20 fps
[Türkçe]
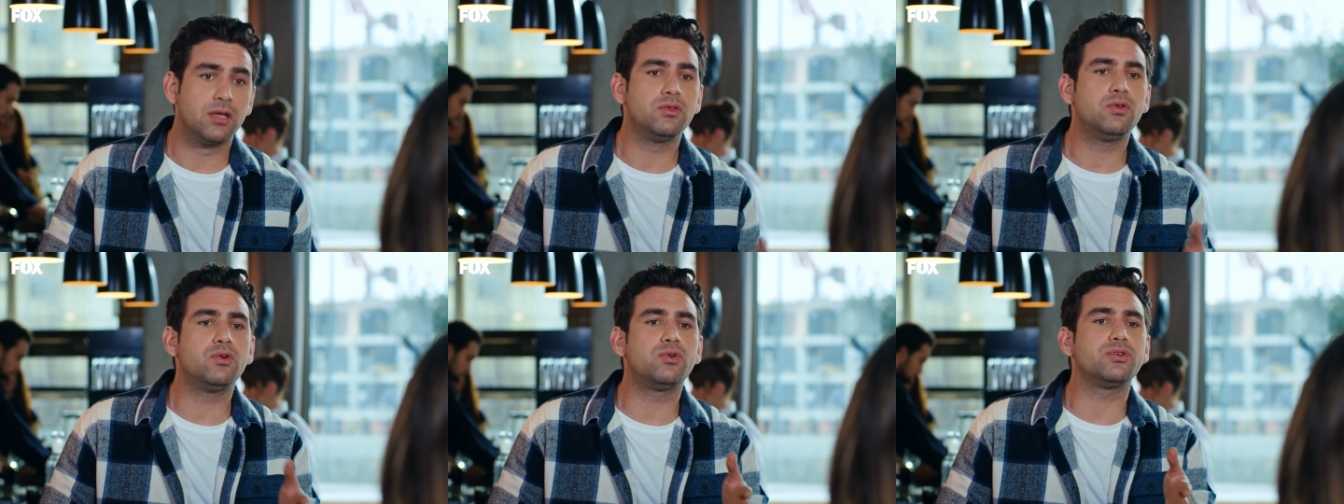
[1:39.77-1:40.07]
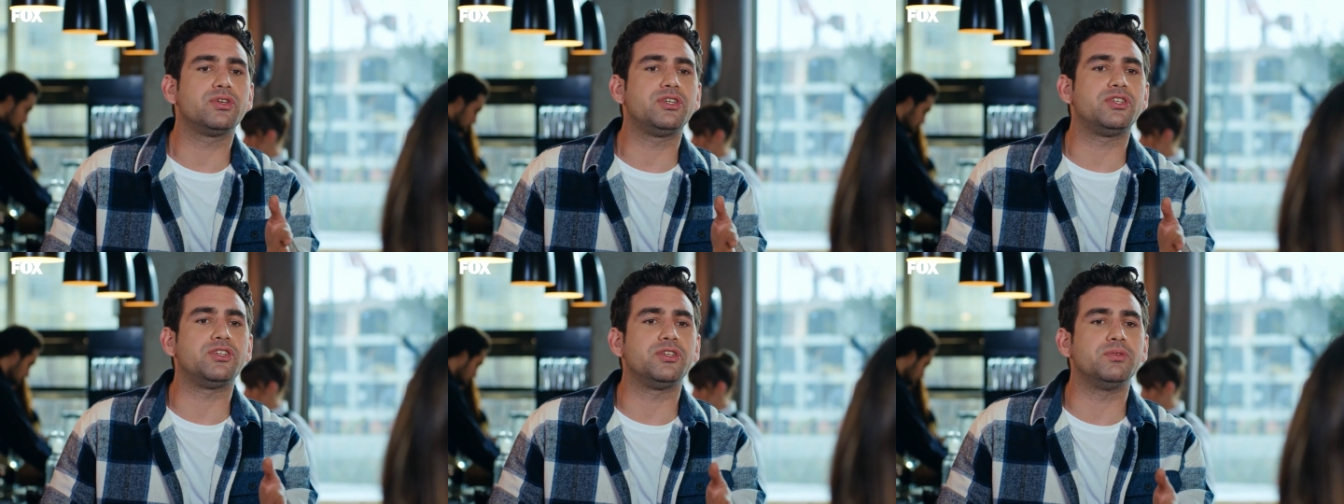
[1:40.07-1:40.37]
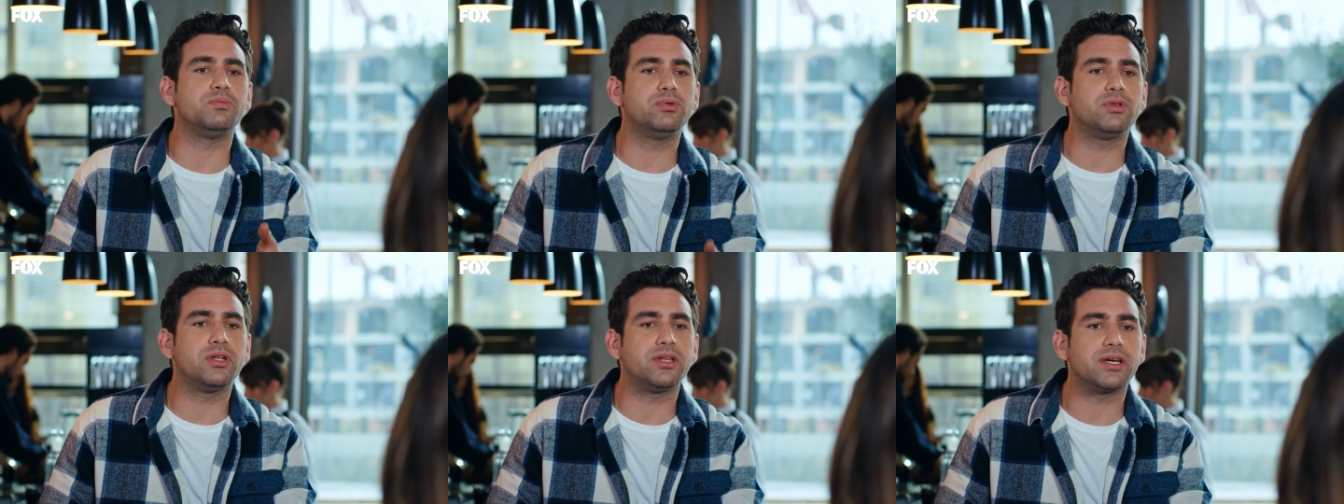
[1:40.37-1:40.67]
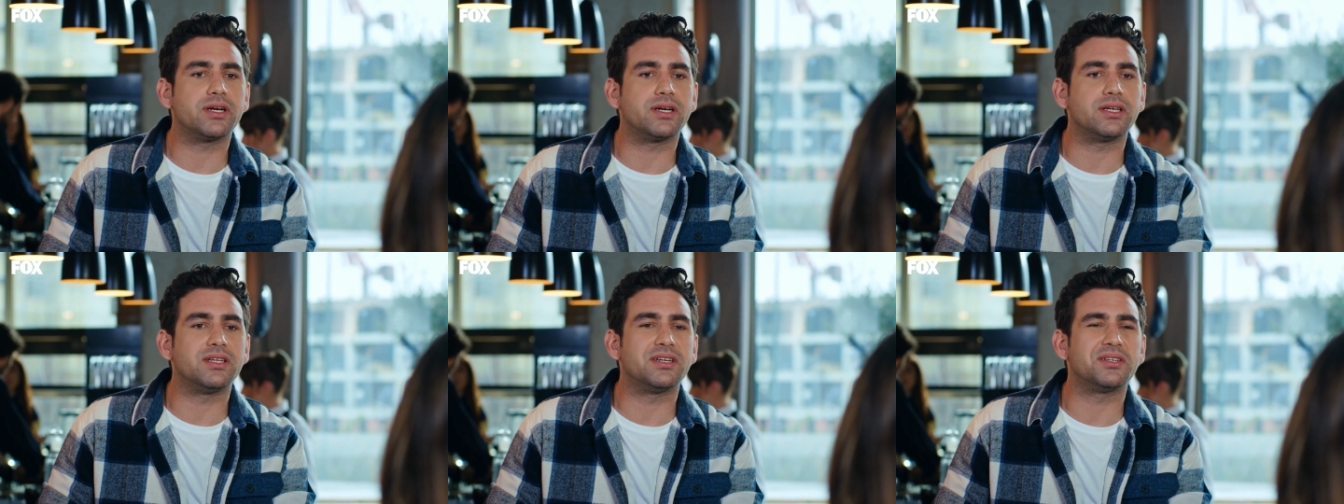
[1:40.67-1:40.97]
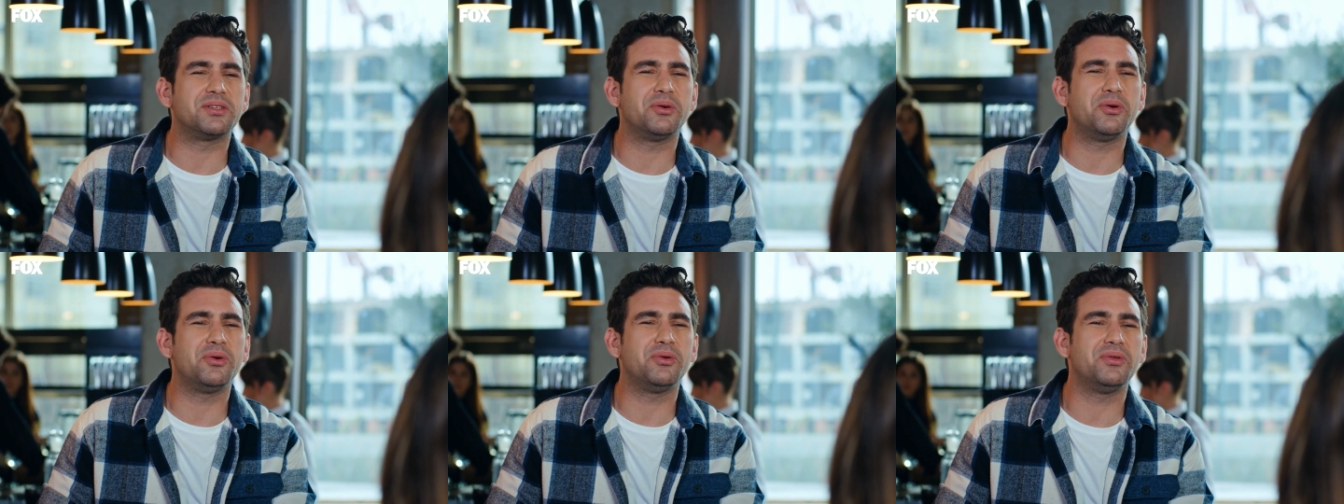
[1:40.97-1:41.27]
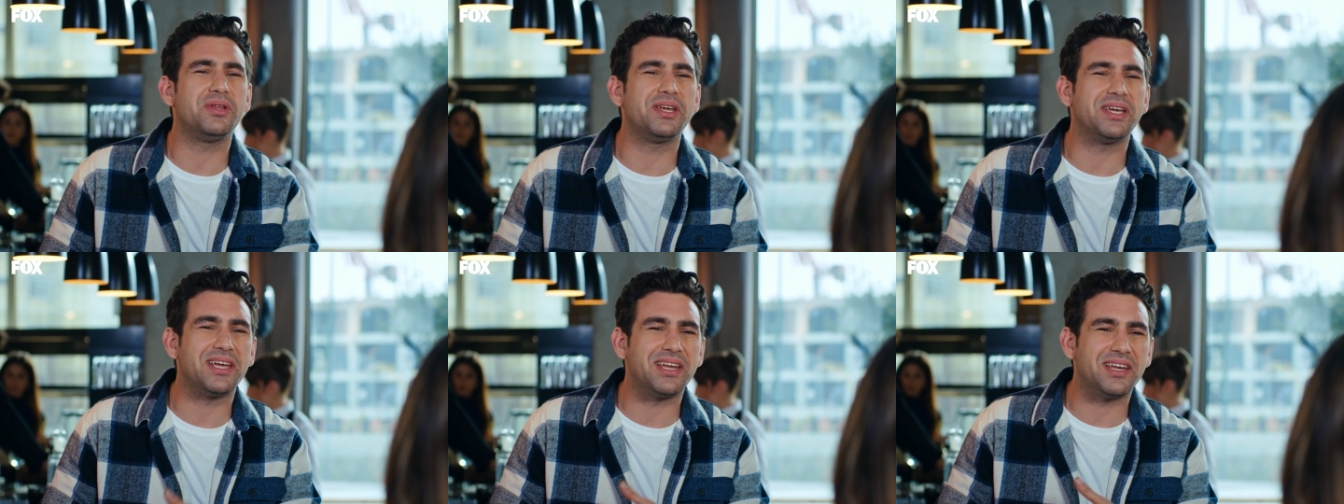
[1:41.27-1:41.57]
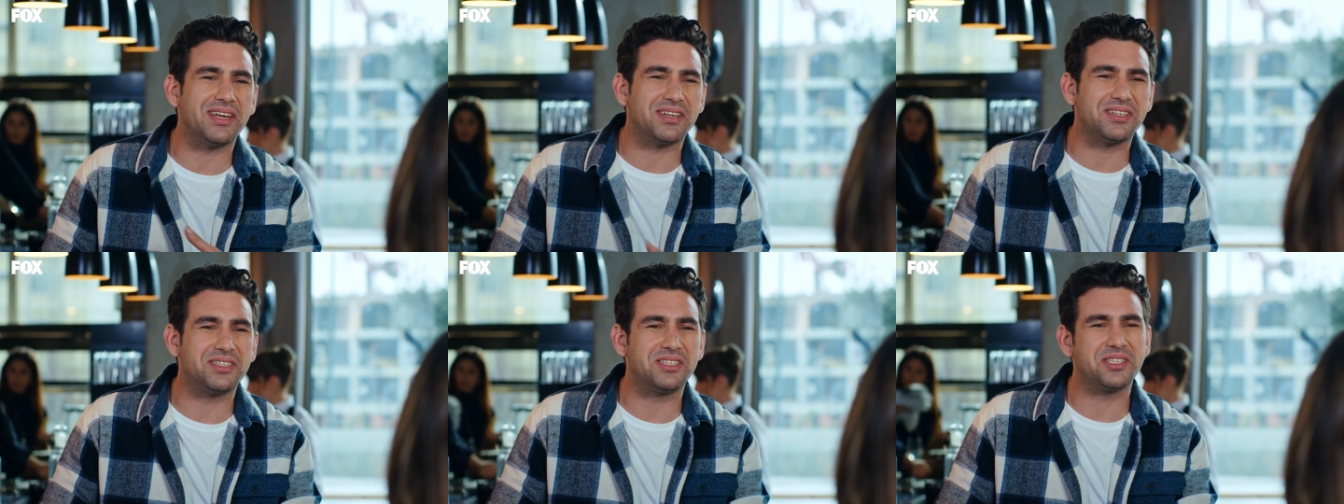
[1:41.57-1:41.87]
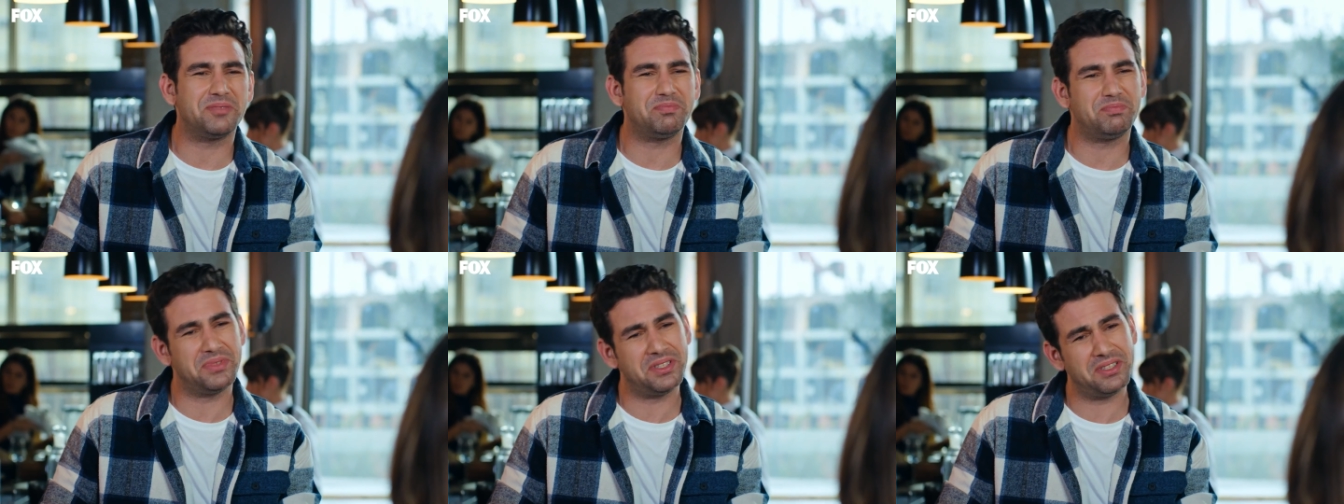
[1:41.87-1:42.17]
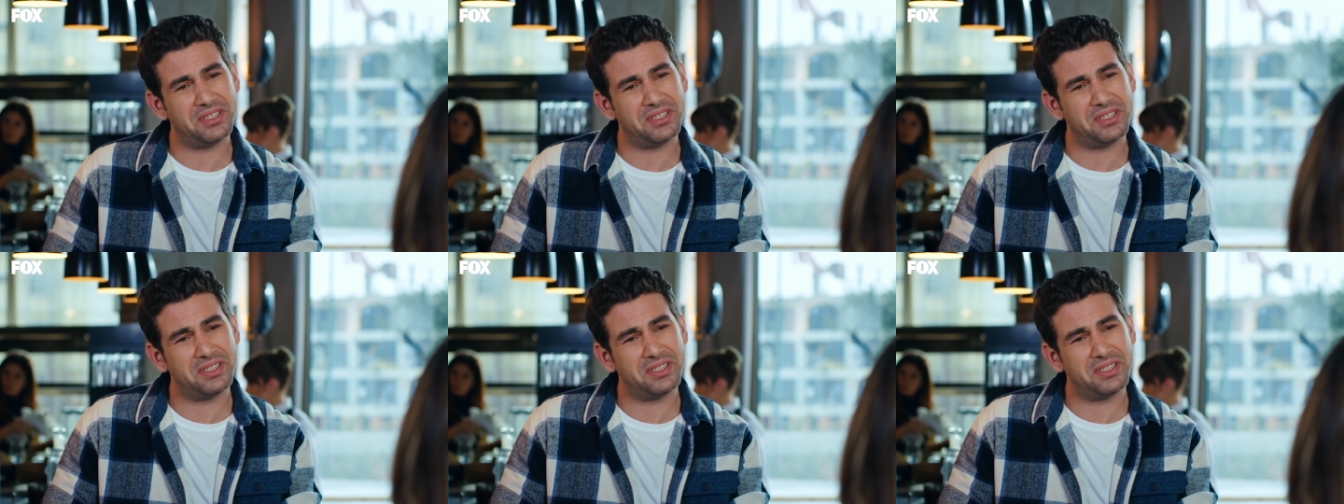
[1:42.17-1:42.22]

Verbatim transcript: Doğru kişiyi bulana kadar da önüne geleni kırıp